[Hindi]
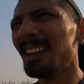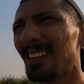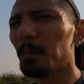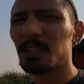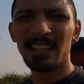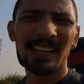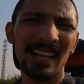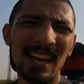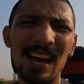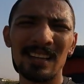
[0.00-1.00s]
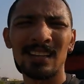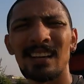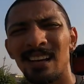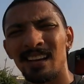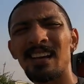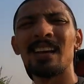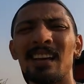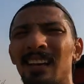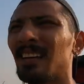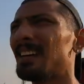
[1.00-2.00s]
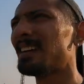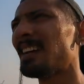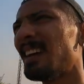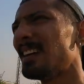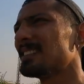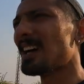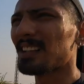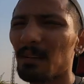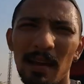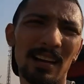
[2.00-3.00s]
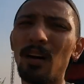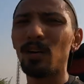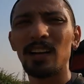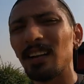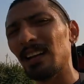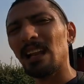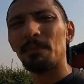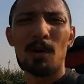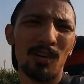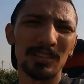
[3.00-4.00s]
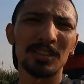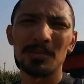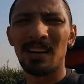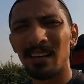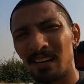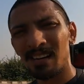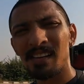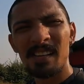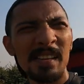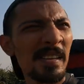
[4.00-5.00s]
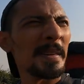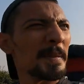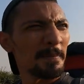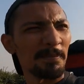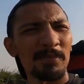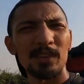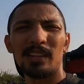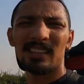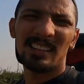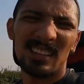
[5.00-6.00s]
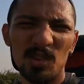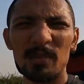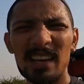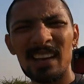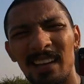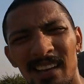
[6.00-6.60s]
इतना बजट नहीं है यार ज़्यादा महंगा होगा तो नहीं ले पाऊँगा चश्मा तो देखते हैं जो भी है